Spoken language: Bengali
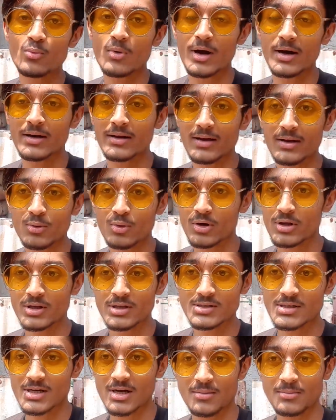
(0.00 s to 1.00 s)
ওয়ান কে করে
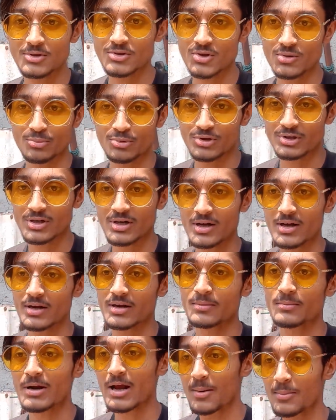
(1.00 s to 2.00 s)
দিচ্ছে না আমার জন্মদিনের
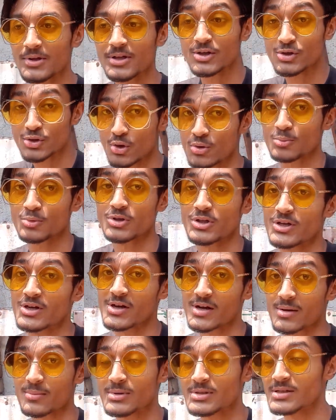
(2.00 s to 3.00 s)
আগে মানে আমাদের জন্মদিনের
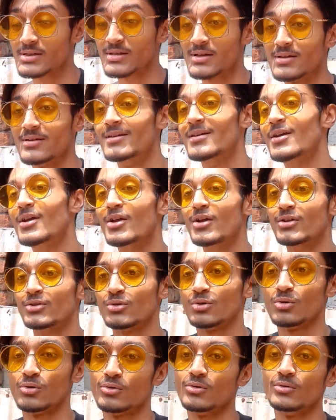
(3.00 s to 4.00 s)
আগে বেসিক্যালি
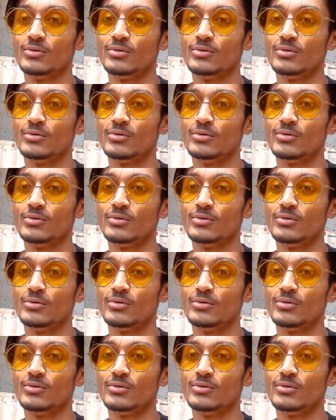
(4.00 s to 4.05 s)
তো